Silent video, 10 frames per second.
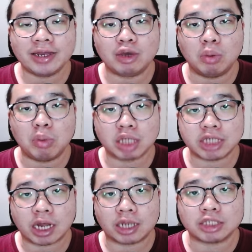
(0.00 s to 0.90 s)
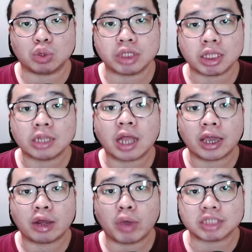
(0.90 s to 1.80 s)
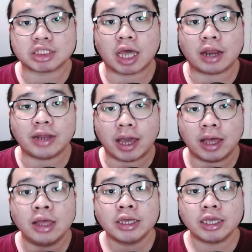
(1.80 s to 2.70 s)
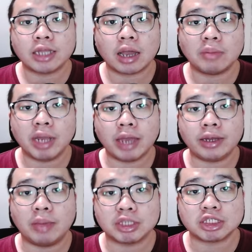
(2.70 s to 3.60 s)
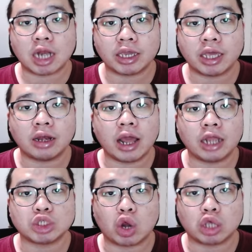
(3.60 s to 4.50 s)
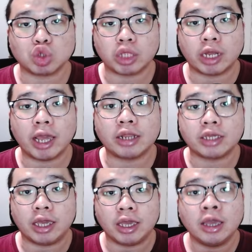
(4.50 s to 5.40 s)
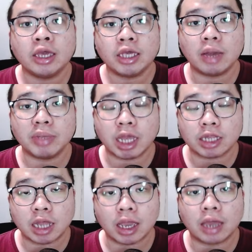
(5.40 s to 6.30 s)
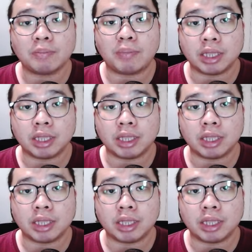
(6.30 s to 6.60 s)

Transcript: hari ini gue mau ajak diskusi tentang ROX karena kita akan melihat damage terakhir dari seorang Sultan RG yang menyatakan